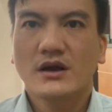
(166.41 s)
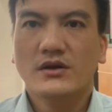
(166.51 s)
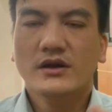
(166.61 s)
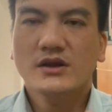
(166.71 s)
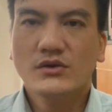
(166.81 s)

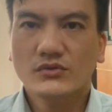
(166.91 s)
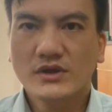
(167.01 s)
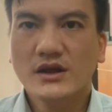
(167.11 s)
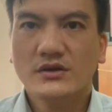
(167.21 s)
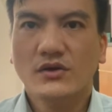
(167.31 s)
đó cái điều đầu
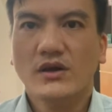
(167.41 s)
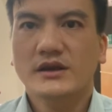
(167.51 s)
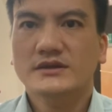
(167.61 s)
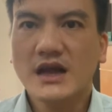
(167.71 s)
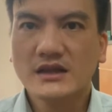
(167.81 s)
tiên đó là
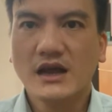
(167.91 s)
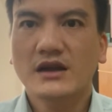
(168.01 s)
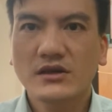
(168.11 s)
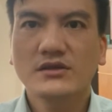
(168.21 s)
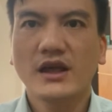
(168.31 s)
cái trạng thái
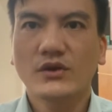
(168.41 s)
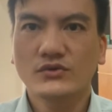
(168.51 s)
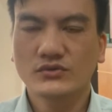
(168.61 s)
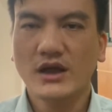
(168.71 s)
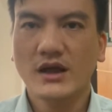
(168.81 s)
thân thể của
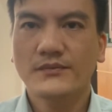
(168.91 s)
chúng ta